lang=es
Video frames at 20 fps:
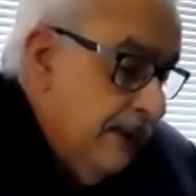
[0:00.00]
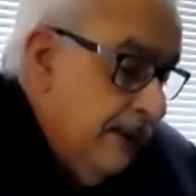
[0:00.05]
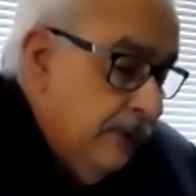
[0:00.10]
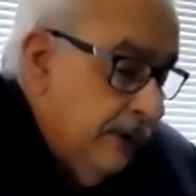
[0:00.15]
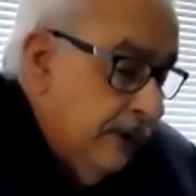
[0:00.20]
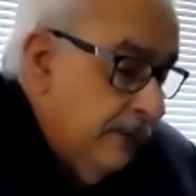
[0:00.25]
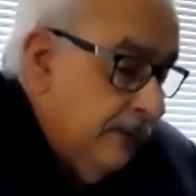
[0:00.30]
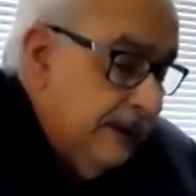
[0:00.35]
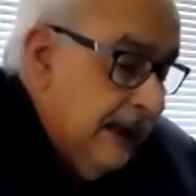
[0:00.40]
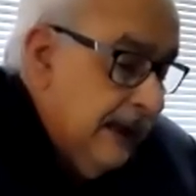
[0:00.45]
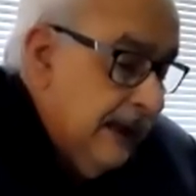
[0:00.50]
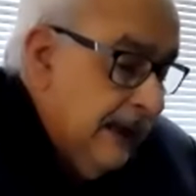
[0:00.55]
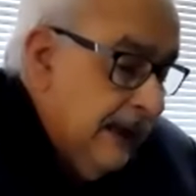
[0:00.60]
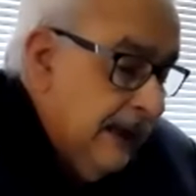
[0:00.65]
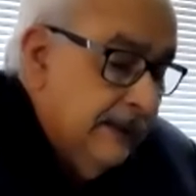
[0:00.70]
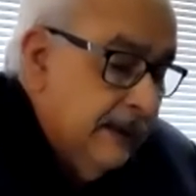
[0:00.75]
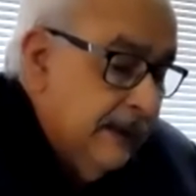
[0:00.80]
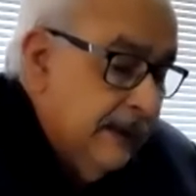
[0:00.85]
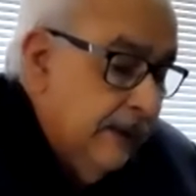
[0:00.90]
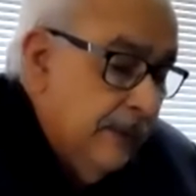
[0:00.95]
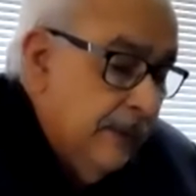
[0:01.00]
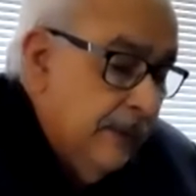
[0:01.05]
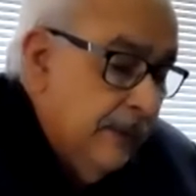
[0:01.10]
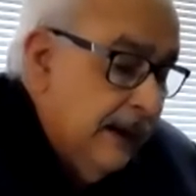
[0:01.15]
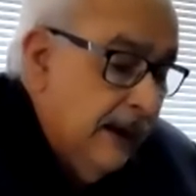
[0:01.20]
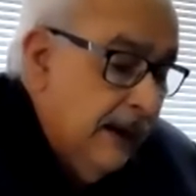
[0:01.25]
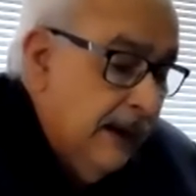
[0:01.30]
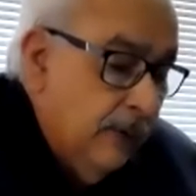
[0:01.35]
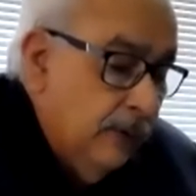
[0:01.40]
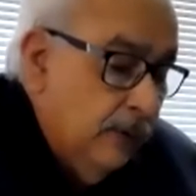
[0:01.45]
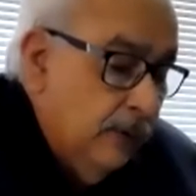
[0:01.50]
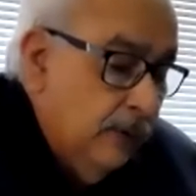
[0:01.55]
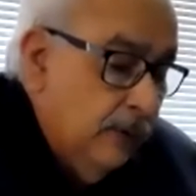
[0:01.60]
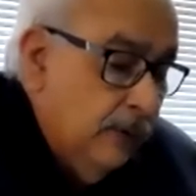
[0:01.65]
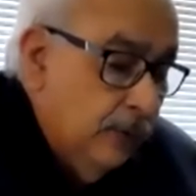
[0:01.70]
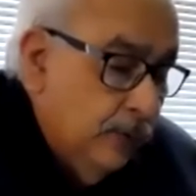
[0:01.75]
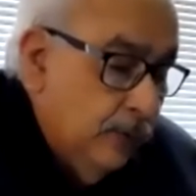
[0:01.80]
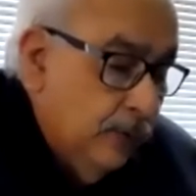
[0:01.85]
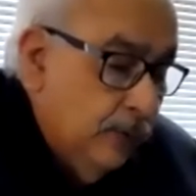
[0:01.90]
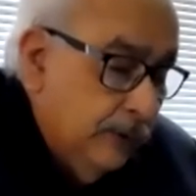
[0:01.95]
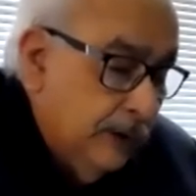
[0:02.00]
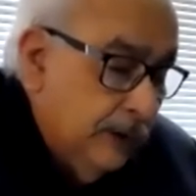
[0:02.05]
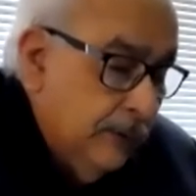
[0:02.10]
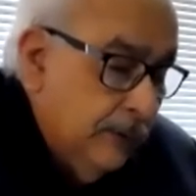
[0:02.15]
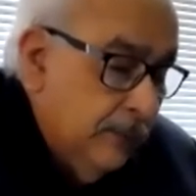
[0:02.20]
que han migrado en los dos últimos años,